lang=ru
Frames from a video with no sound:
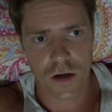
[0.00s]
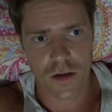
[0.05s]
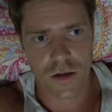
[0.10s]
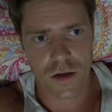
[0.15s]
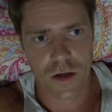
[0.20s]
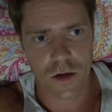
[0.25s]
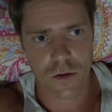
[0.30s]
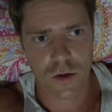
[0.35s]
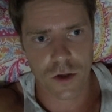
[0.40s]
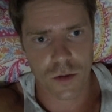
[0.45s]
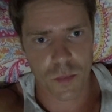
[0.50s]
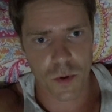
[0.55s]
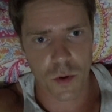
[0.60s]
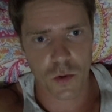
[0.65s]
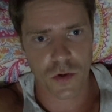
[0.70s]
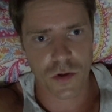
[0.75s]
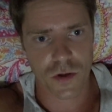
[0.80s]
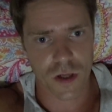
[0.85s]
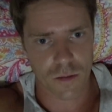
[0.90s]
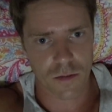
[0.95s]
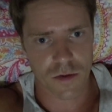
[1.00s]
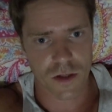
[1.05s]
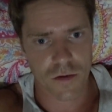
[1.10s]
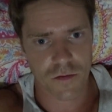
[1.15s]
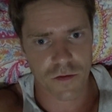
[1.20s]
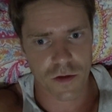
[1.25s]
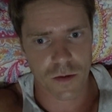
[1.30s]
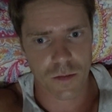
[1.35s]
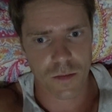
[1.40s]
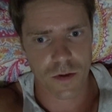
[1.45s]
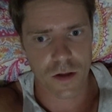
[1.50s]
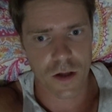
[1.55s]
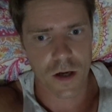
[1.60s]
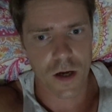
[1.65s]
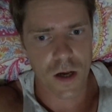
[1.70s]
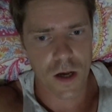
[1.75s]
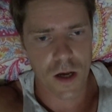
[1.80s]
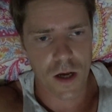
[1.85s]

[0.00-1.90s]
раза дороже, плюс там завтрак был.